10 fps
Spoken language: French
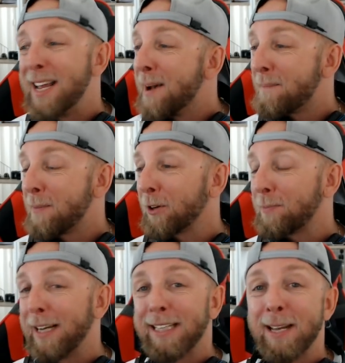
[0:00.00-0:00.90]
paix et
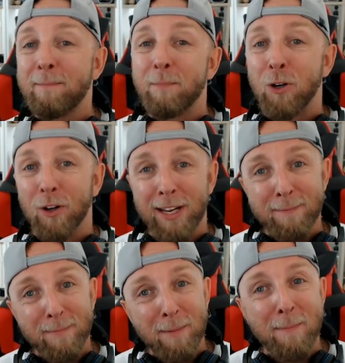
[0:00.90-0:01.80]
prospérité, bonne journée,
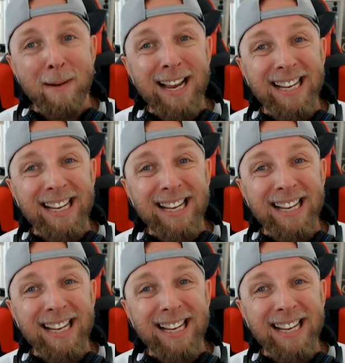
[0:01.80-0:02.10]
bye bye.